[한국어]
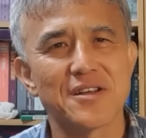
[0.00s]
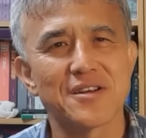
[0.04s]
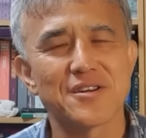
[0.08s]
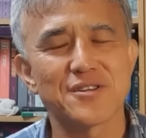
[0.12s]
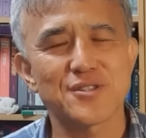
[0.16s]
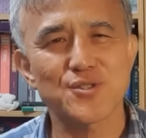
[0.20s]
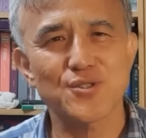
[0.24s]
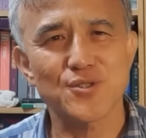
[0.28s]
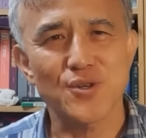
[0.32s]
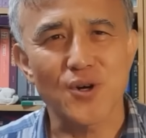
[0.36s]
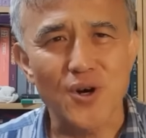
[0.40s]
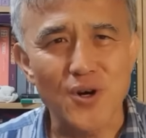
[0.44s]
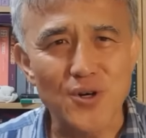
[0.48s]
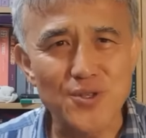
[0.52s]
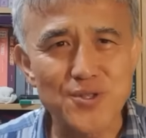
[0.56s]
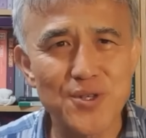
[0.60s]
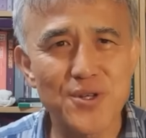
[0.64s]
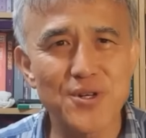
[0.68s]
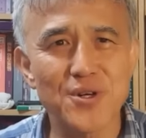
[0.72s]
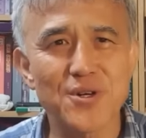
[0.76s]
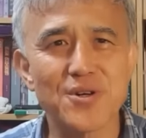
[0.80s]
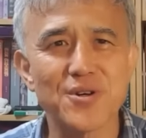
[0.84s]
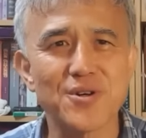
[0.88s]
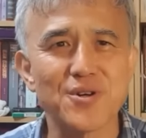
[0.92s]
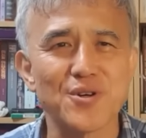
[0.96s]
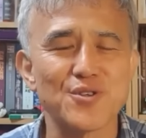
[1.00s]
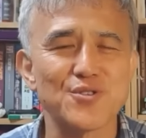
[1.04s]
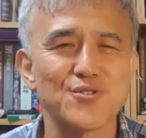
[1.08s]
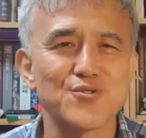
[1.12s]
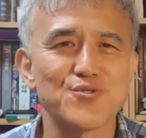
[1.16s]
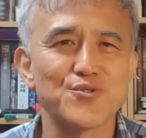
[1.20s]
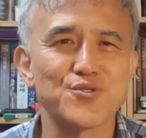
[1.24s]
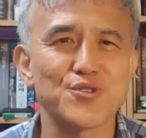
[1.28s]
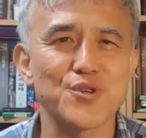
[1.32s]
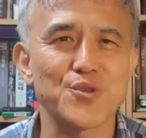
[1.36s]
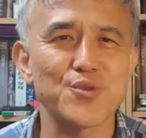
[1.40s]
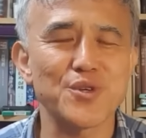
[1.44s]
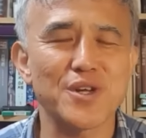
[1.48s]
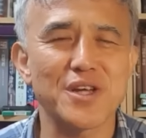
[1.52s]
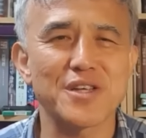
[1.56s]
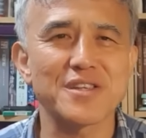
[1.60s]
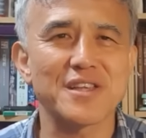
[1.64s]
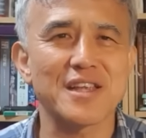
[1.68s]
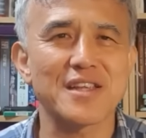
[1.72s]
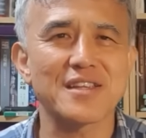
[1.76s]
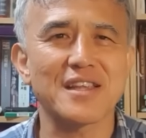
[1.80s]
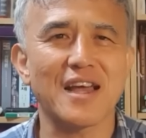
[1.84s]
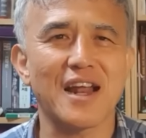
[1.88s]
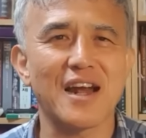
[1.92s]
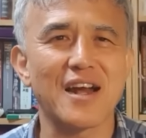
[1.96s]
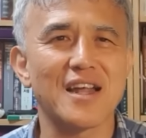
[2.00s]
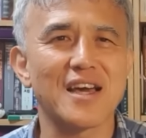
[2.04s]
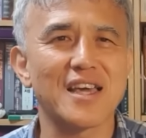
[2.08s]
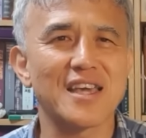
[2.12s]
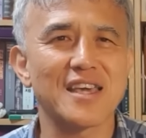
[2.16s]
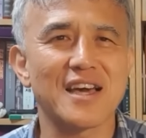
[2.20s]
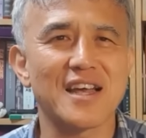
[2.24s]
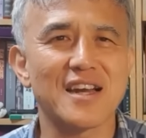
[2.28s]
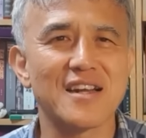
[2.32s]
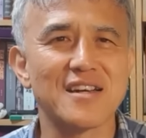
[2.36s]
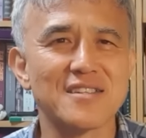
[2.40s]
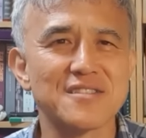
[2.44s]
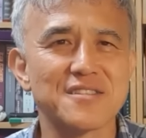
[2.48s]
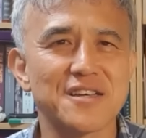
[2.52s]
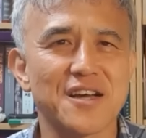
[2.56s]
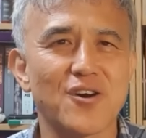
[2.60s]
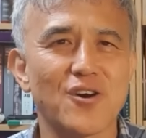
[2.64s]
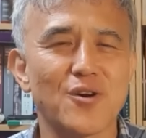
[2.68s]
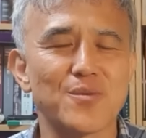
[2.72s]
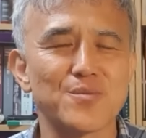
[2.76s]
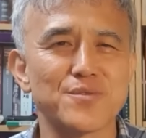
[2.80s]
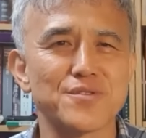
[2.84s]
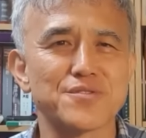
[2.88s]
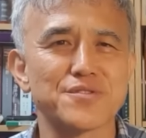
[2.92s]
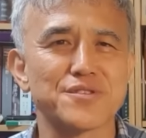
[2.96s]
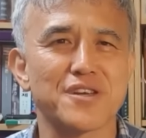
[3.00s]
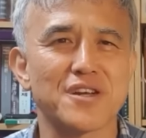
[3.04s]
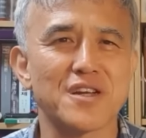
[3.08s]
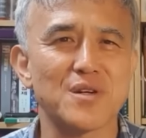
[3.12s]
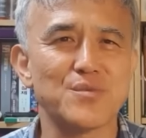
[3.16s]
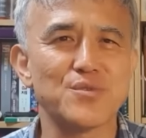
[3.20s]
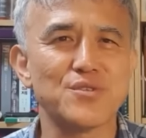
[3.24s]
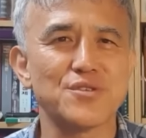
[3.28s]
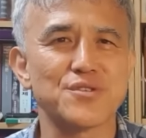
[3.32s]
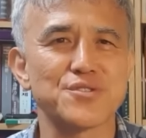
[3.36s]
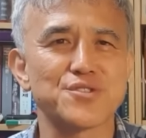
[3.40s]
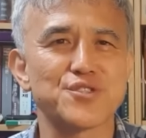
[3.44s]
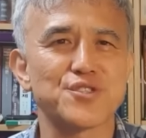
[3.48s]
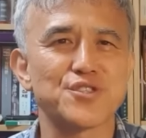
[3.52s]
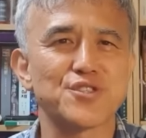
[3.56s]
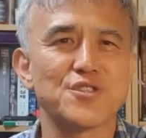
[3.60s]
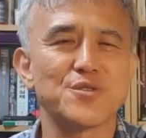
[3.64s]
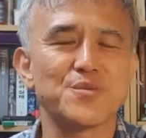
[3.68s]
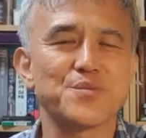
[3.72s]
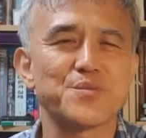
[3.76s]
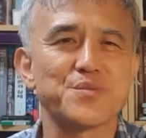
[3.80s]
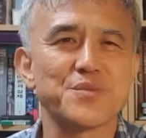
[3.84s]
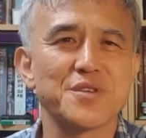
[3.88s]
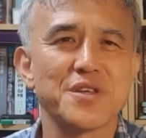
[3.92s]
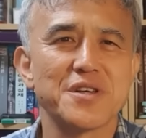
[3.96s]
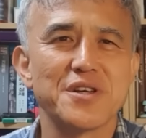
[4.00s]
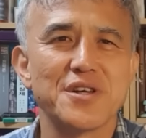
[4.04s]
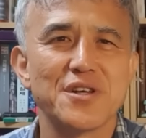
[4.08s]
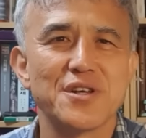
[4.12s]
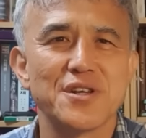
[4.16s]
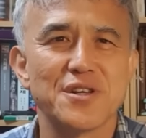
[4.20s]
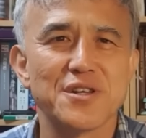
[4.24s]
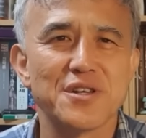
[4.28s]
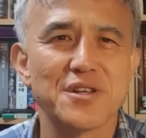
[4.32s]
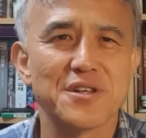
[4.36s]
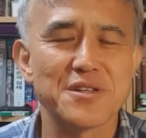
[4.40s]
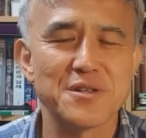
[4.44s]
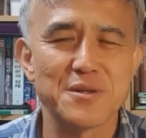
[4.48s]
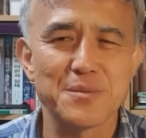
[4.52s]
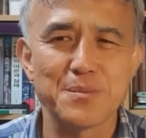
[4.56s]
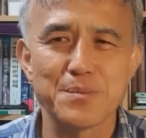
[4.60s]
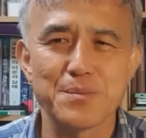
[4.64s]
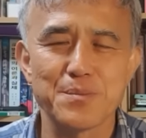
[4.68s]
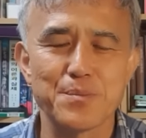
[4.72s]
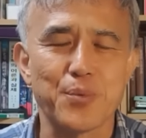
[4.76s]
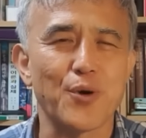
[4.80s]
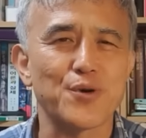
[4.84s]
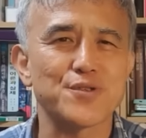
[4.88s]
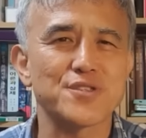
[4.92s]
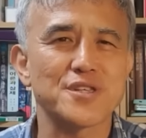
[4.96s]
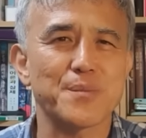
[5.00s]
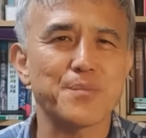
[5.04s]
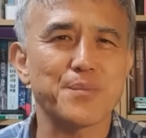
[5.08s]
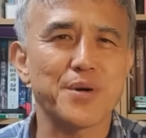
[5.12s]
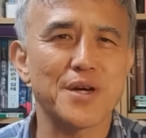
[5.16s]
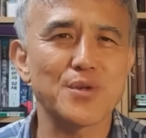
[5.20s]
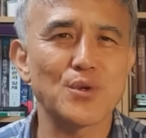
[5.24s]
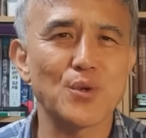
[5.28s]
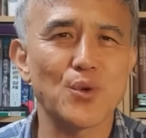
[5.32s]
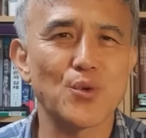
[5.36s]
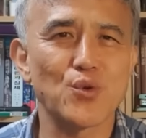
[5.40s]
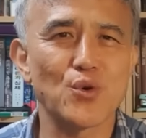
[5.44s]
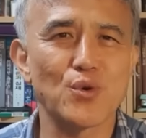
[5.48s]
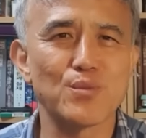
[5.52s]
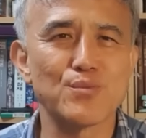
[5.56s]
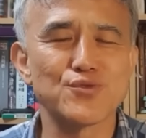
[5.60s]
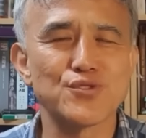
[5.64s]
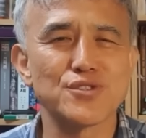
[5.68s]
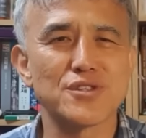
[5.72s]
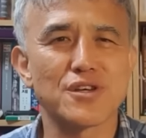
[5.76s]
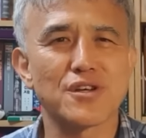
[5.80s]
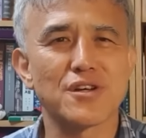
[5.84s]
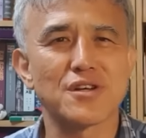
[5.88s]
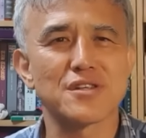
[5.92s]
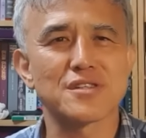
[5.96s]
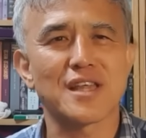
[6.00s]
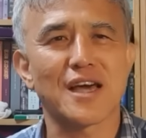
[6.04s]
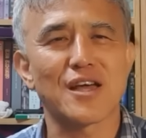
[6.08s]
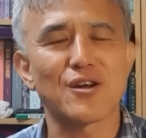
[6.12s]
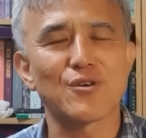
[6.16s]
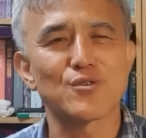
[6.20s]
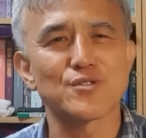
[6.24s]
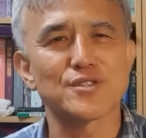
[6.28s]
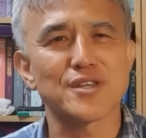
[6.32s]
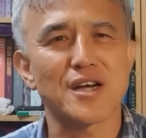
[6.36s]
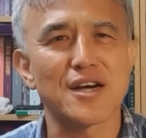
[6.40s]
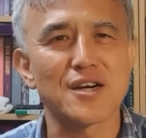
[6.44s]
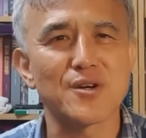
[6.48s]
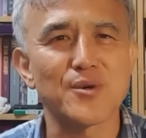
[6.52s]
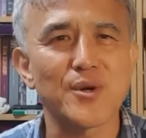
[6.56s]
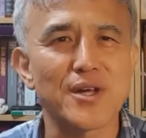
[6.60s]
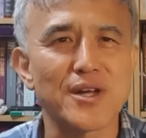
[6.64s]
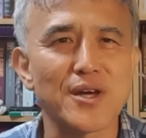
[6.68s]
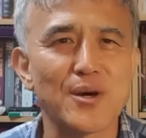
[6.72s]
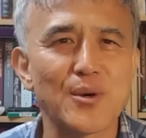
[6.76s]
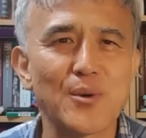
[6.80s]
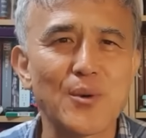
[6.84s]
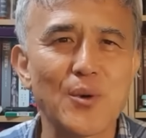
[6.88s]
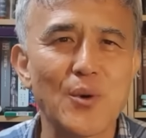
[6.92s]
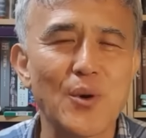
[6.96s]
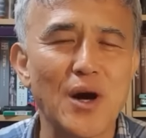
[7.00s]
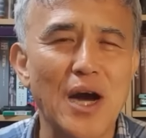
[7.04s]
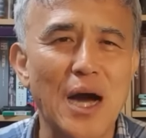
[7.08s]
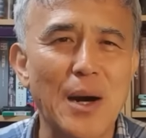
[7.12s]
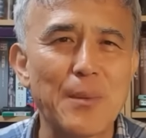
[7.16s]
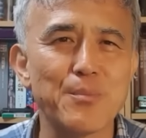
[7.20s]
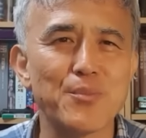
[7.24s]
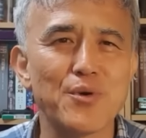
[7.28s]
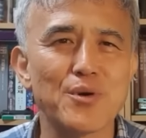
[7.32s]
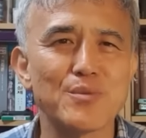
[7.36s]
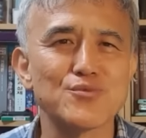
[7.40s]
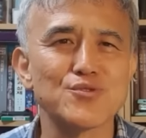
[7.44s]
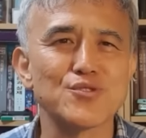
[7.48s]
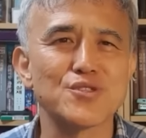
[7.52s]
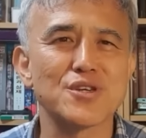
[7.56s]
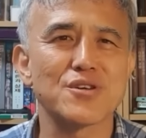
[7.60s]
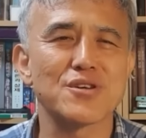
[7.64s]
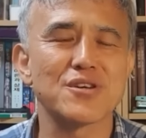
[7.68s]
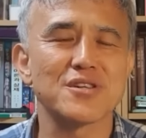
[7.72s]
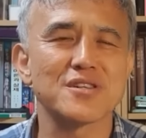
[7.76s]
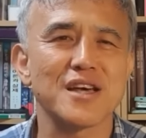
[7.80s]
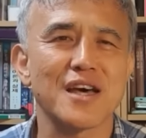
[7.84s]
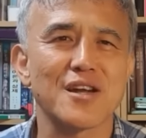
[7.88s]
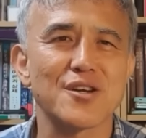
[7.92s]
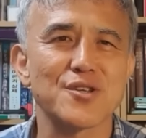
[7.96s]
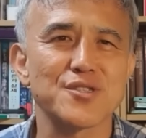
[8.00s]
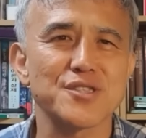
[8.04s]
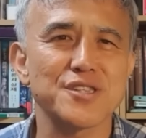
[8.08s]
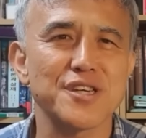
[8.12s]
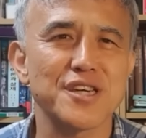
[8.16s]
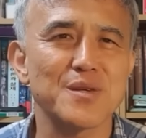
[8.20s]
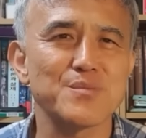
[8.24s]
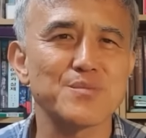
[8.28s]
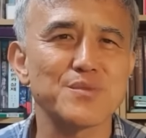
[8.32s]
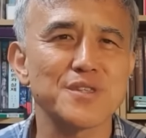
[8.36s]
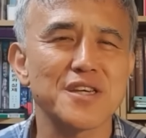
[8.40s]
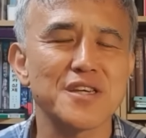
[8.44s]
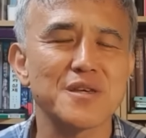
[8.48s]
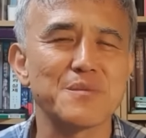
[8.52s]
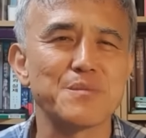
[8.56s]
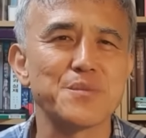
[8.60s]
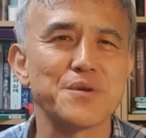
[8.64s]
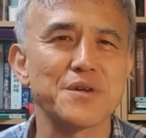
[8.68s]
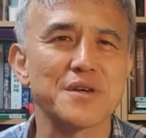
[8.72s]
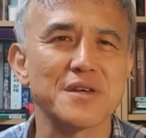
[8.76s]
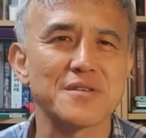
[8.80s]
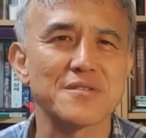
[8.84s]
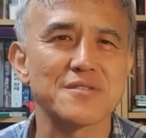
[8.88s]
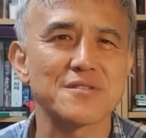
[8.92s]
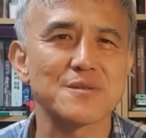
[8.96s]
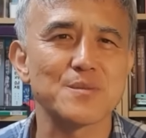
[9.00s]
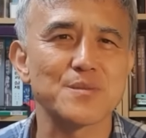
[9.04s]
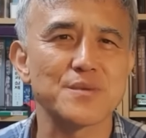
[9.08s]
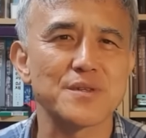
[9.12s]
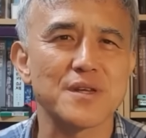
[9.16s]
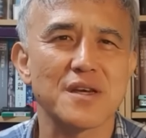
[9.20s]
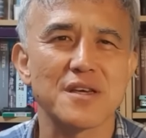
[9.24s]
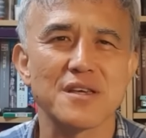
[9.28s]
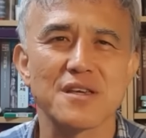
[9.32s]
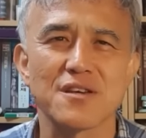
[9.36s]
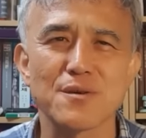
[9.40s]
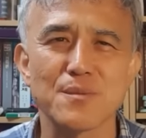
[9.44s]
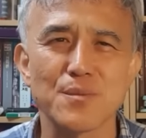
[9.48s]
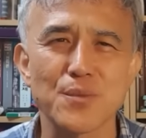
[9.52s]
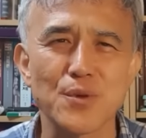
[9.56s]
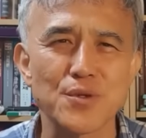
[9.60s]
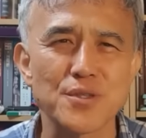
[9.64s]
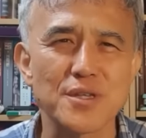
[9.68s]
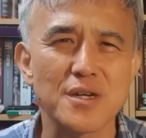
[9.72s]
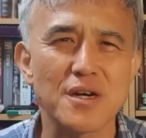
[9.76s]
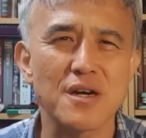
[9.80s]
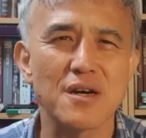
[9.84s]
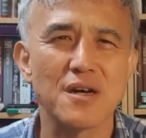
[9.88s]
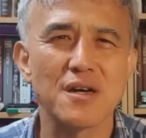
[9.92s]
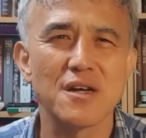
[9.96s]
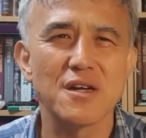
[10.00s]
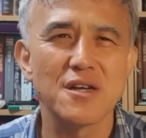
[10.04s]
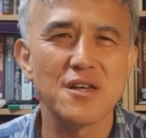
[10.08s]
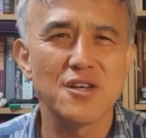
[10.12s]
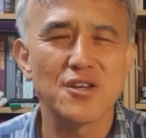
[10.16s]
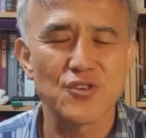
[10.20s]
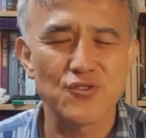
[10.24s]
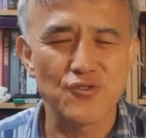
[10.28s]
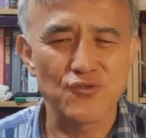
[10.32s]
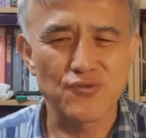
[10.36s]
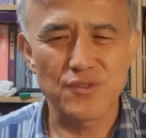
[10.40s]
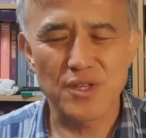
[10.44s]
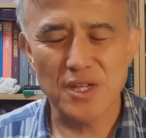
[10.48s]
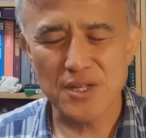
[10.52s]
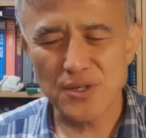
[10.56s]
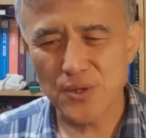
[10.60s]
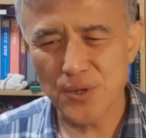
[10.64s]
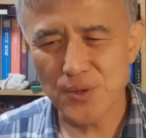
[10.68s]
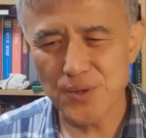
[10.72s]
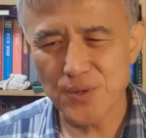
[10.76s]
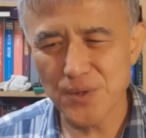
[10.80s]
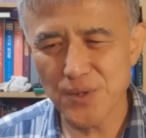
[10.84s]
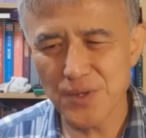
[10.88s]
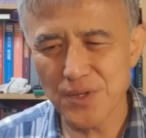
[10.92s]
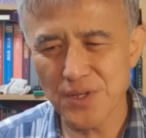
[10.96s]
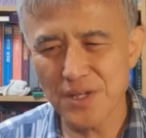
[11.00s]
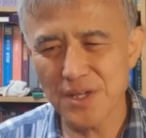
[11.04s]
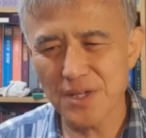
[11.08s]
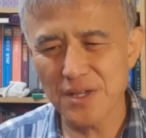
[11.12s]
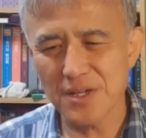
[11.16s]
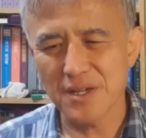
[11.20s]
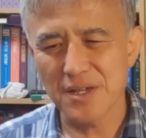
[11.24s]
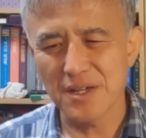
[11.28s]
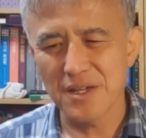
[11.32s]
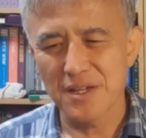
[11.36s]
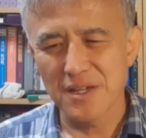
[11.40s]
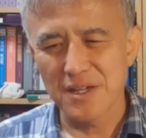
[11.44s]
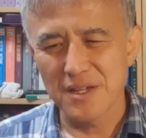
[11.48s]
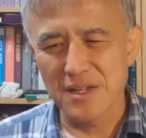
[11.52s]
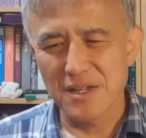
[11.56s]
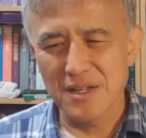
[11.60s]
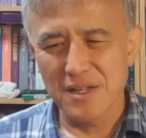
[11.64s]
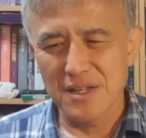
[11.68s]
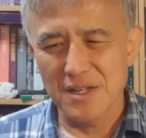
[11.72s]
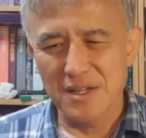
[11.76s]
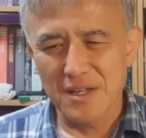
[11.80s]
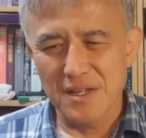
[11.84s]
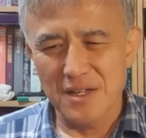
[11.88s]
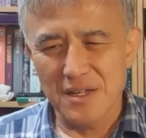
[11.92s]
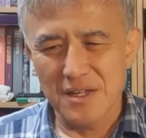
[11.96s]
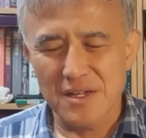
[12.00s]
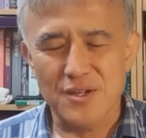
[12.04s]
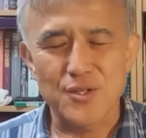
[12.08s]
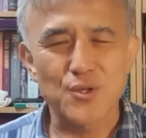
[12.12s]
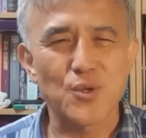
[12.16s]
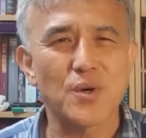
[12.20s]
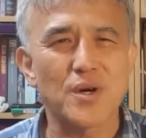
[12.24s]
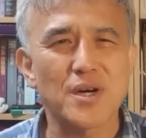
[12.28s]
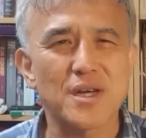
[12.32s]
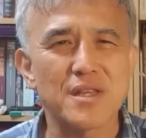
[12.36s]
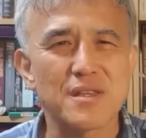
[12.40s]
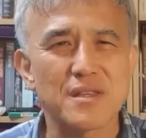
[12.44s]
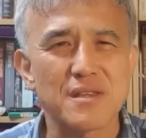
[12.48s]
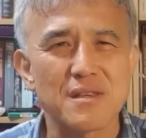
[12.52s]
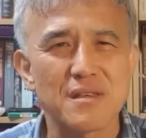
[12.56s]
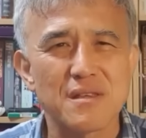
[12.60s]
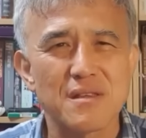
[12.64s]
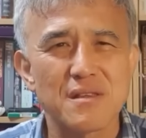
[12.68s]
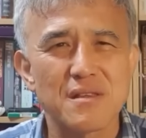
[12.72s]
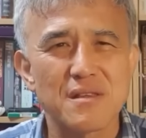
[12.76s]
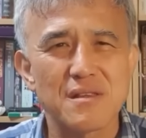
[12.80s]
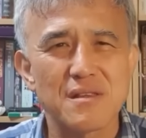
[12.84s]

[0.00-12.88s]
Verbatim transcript: 그 전혀 윤석열한테 딸랑이 할 의사가 없는 사람을 지금 복잡한 노동 문제를 다룰 장관하고 안보 문제를 다룬 책임자 에 임명했습니다. 이건 뭐냐? 윤 대통령이 그동안